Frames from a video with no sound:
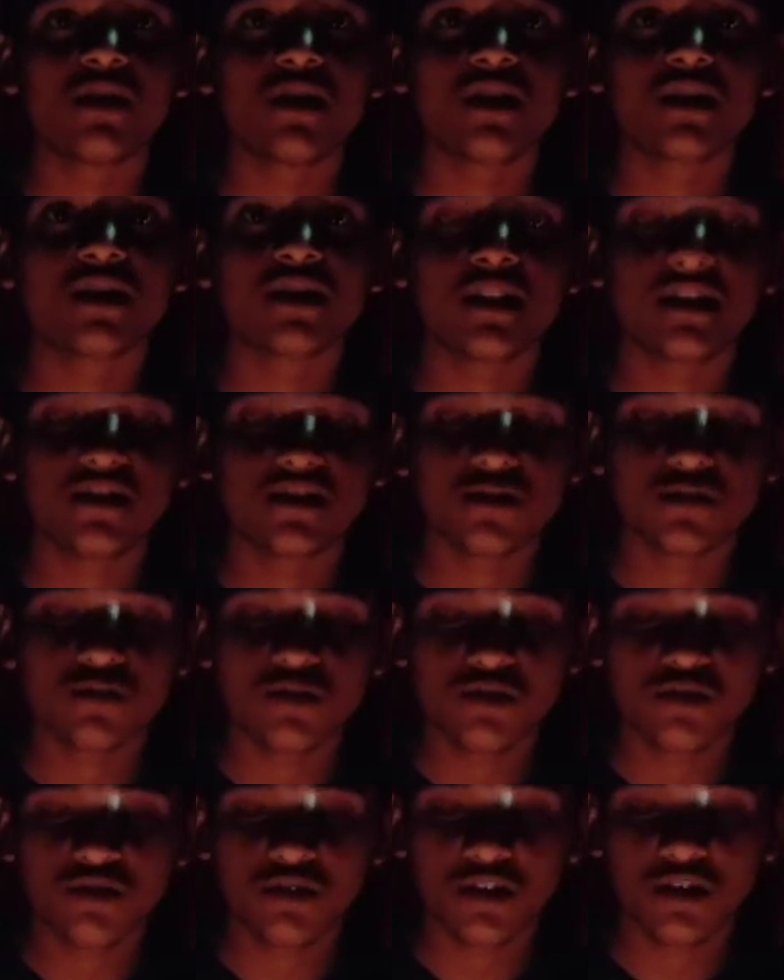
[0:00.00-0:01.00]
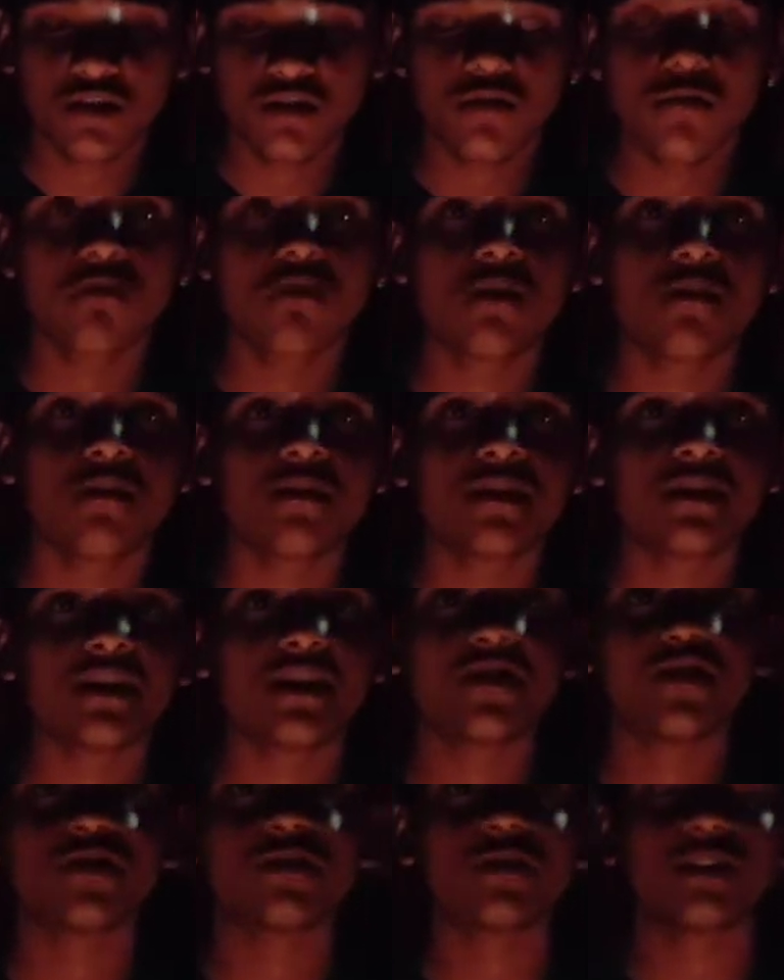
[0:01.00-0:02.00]
হঠাৎ না এরকম কিছু একটা করলো আমার না
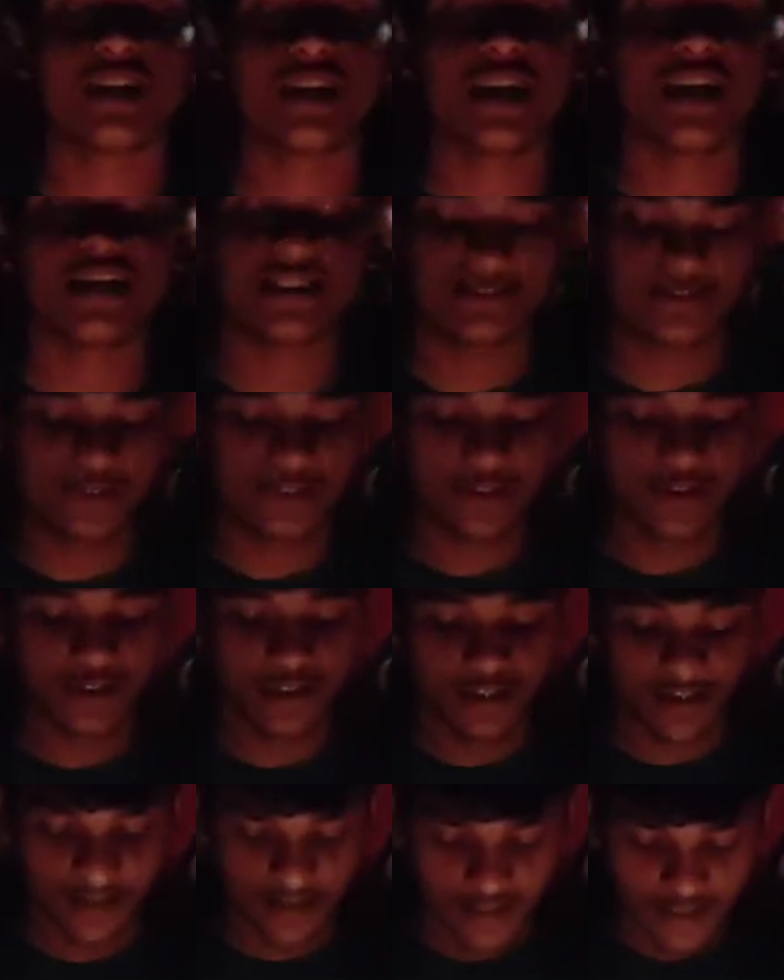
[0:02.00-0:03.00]
কিরকম একটা লাগছে মেন কথা